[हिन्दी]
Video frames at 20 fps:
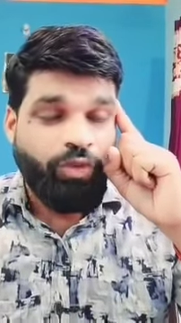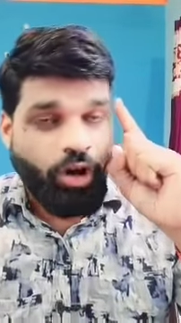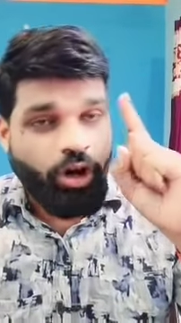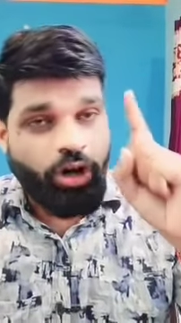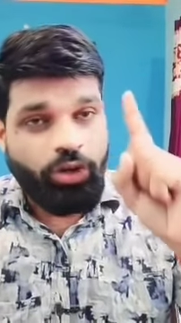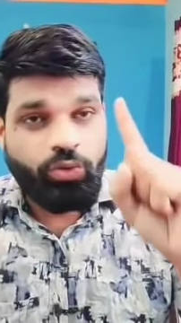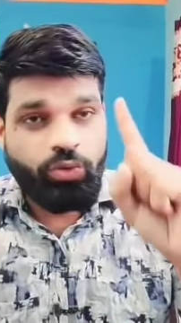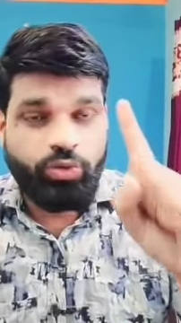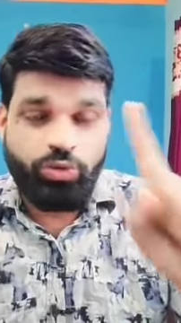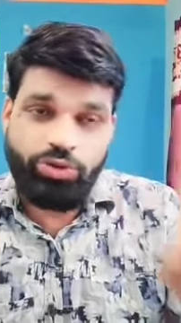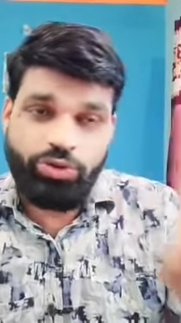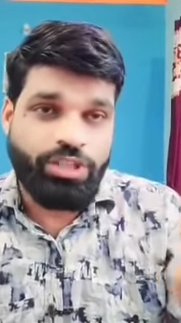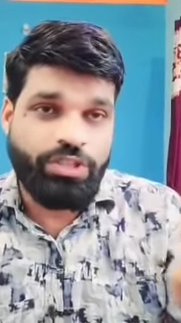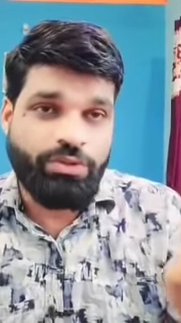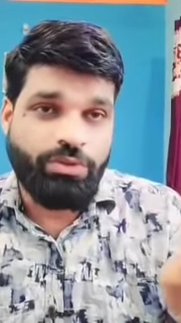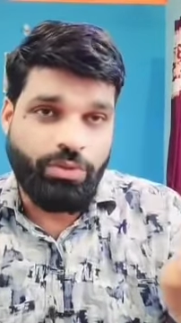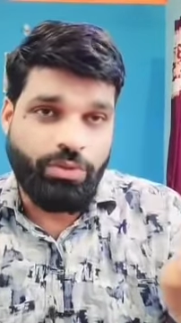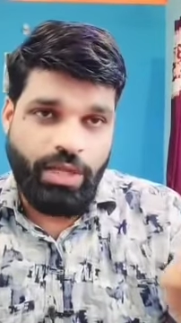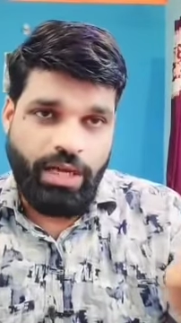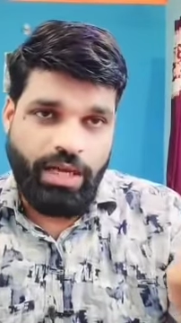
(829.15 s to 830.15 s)
और कुछ नहीं
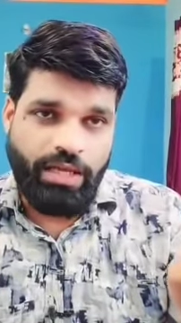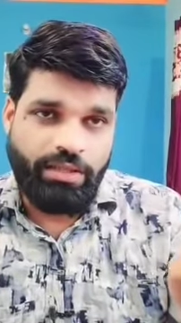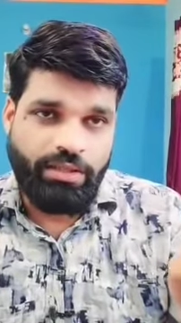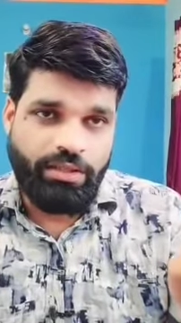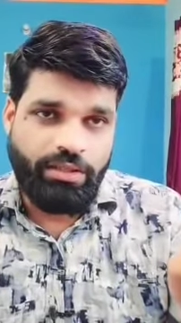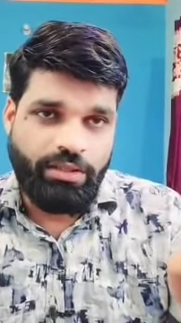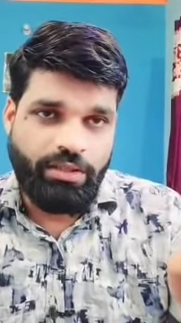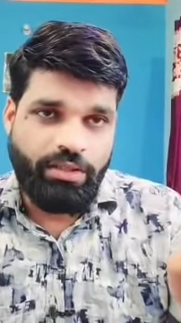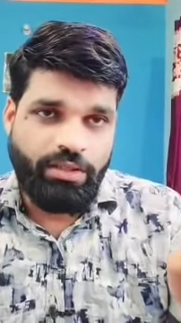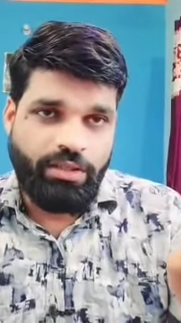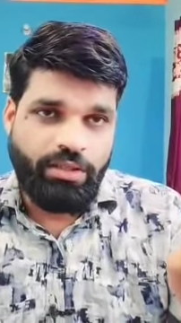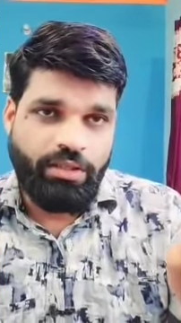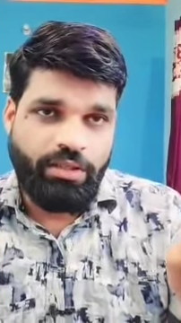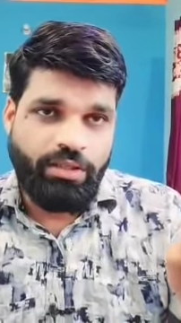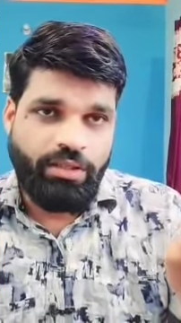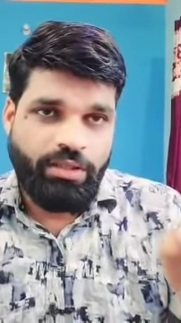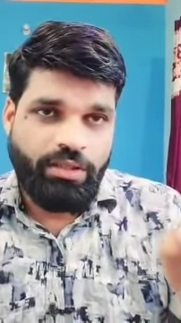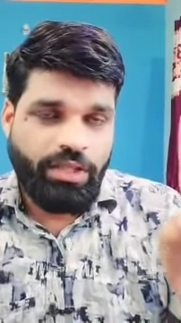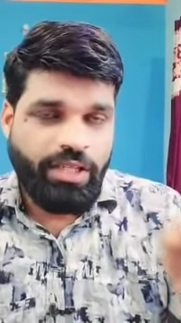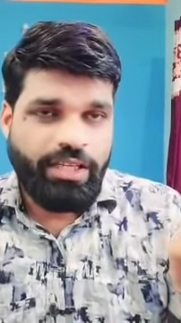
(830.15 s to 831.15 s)
होता
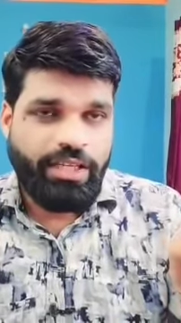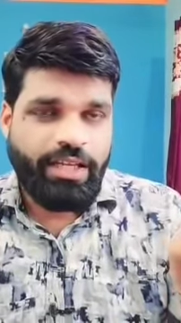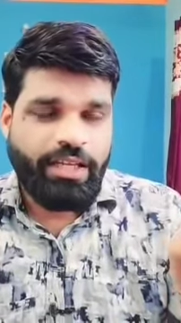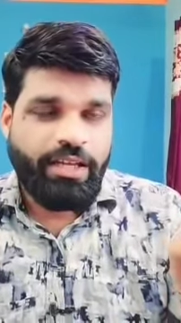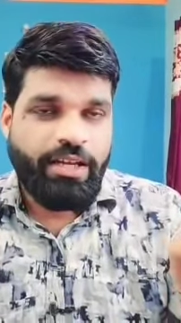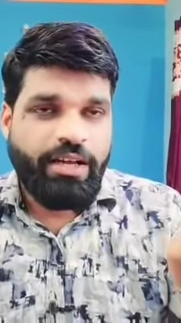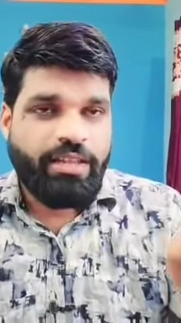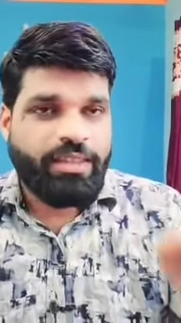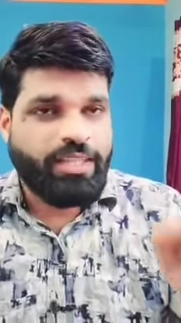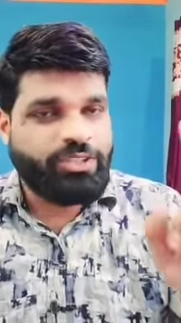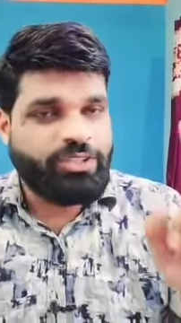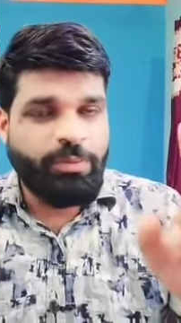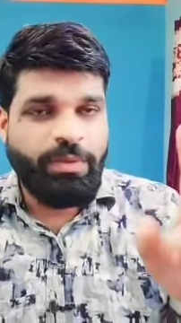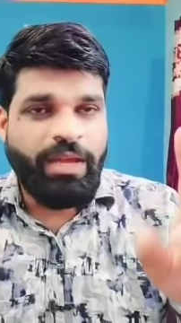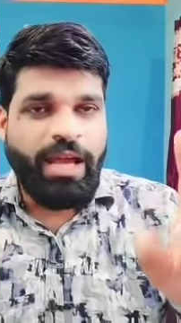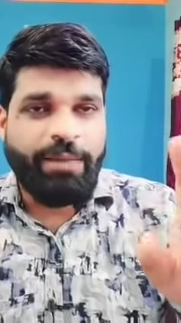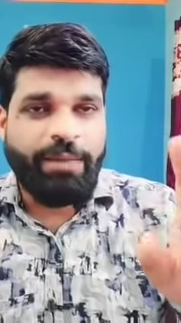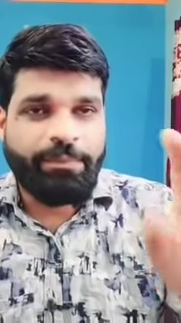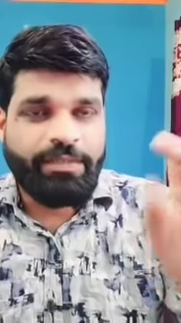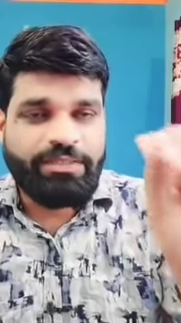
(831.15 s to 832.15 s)
है ठीक है सच में
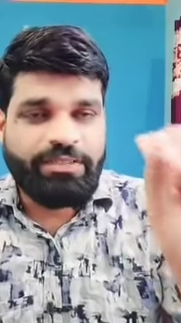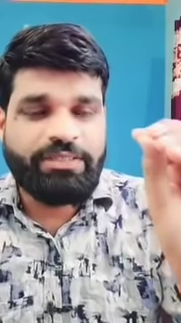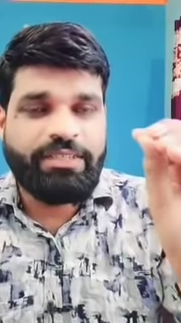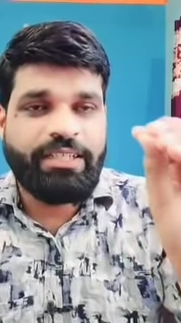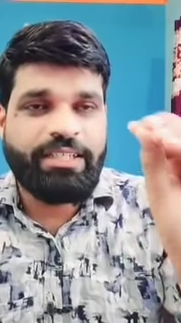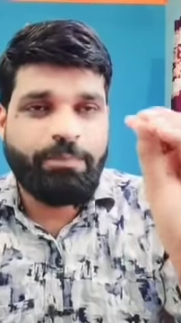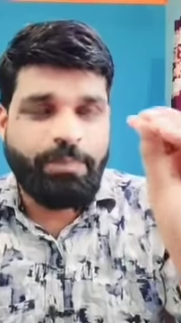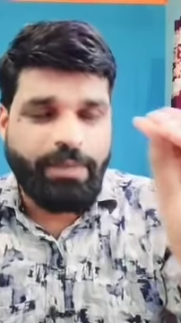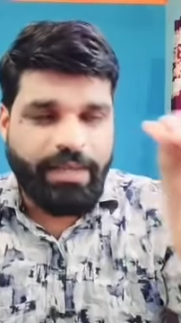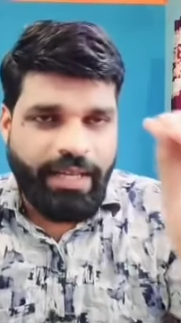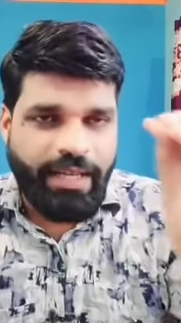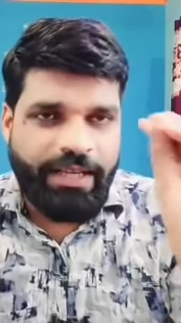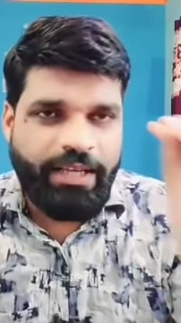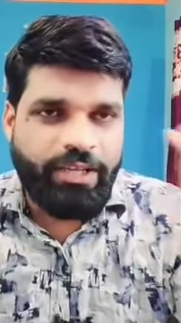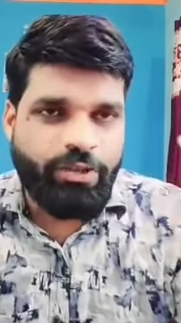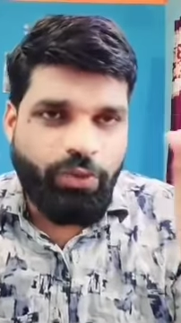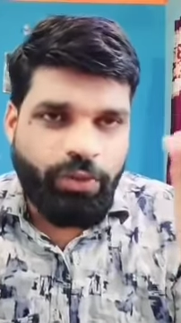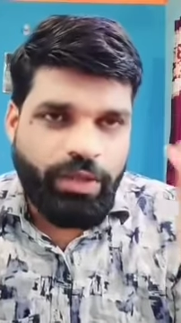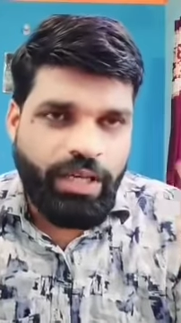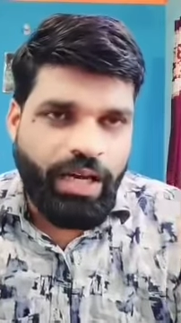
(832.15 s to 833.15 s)
आप किसी का तो
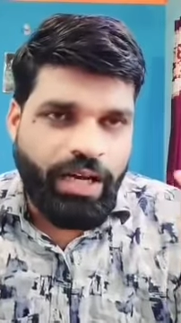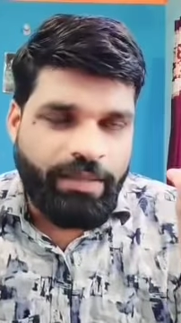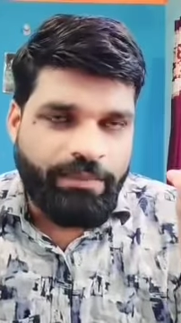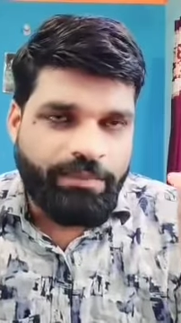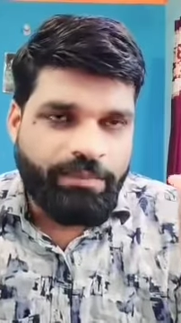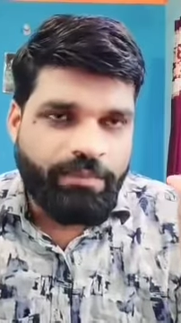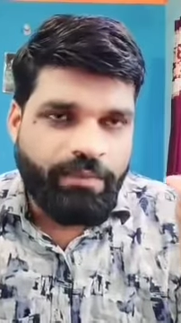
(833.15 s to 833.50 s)
गए हो क्या